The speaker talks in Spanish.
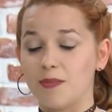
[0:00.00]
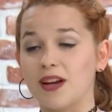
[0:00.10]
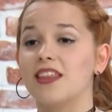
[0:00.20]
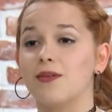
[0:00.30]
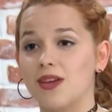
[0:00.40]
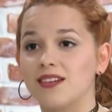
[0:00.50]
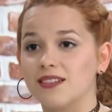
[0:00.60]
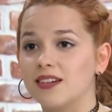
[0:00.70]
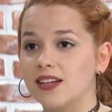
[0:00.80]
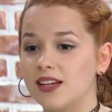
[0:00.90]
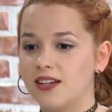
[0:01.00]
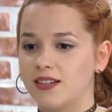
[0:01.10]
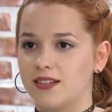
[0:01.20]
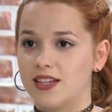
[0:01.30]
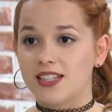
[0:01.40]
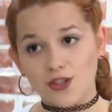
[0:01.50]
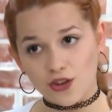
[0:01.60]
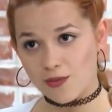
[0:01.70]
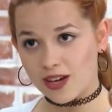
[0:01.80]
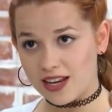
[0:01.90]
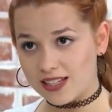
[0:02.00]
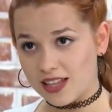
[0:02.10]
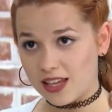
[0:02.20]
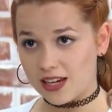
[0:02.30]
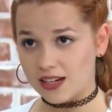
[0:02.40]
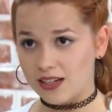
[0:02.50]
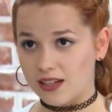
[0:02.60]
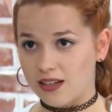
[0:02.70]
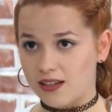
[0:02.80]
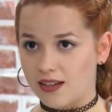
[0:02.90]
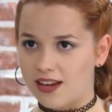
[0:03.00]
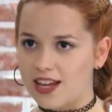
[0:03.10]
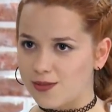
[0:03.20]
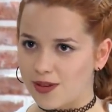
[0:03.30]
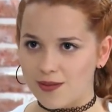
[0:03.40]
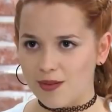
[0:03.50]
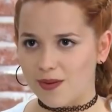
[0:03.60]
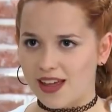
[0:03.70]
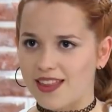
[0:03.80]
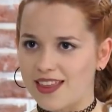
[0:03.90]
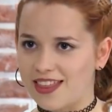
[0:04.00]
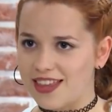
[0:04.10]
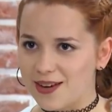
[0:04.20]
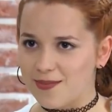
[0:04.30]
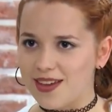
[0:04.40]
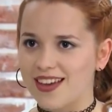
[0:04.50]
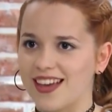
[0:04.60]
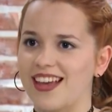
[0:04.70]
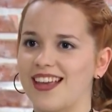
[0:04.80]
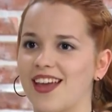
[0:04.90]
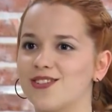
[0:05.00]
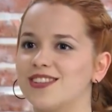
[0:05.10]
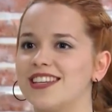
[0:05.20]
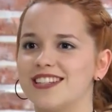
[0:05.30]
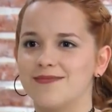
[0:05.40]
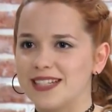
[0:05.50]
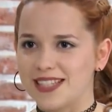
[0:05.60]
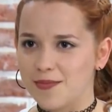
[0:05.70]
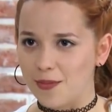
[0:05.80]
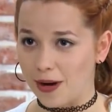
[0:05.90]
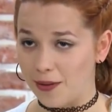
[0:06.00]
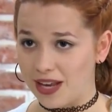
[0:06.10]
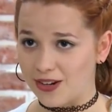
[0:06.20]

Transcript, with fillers: Me parece bien. ¿Y es eso lo que me querías decir? Querías verme para decirme que ya no tienes más tiempo para